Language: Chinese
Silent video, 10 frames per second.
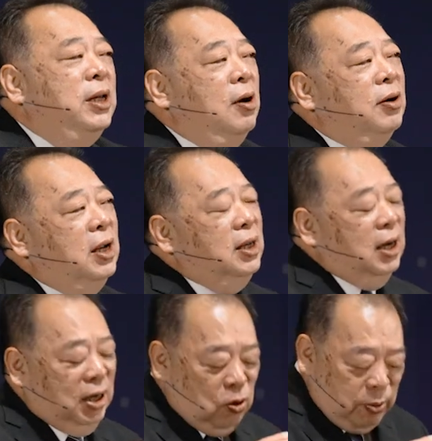你要跟一
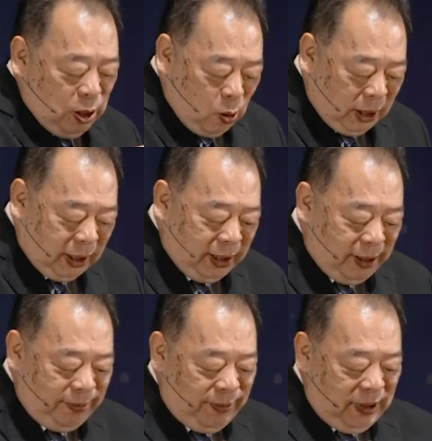个很有名望的
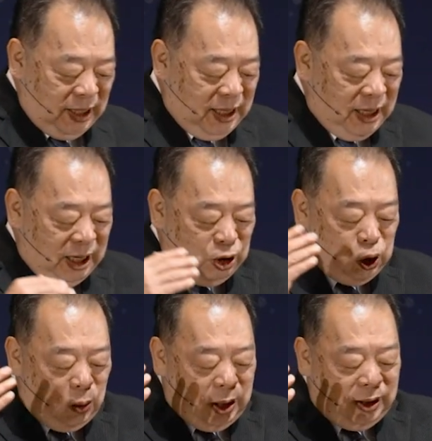人，一个很
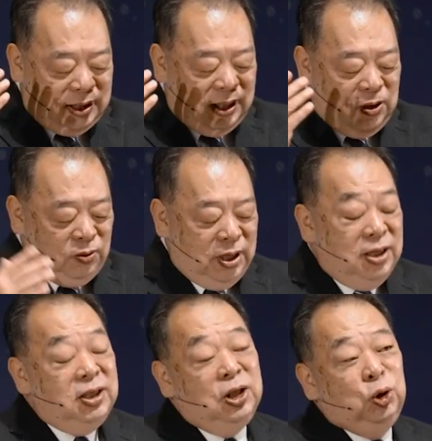重要的成功
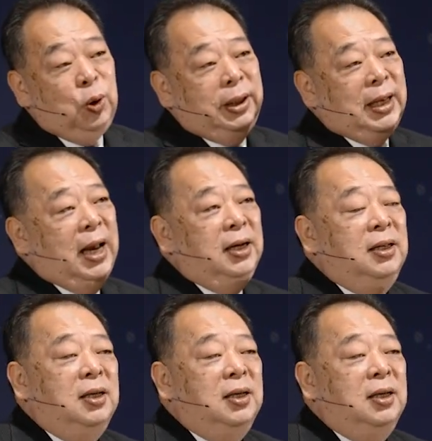人士对谈，